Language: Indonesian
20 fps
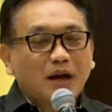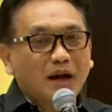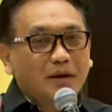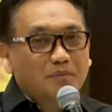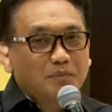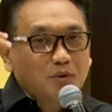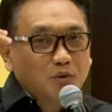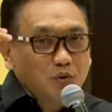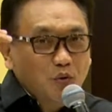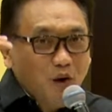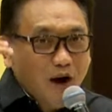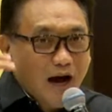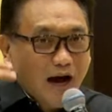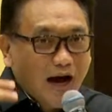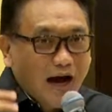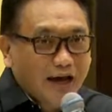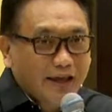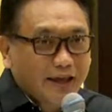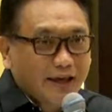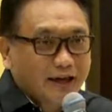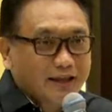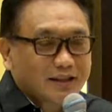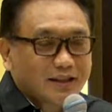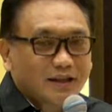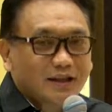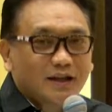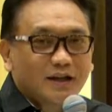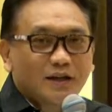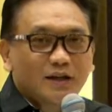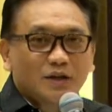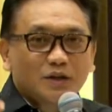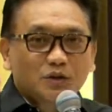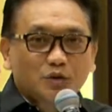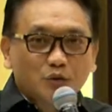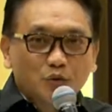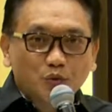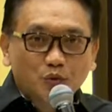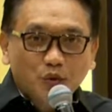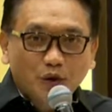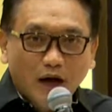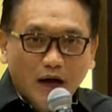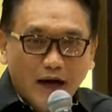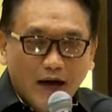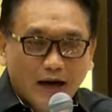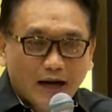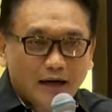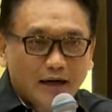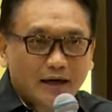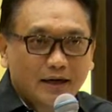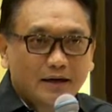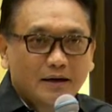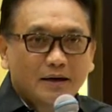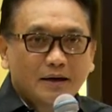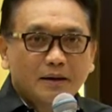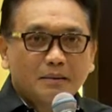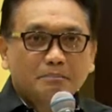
Dalam dua ayat Tuhan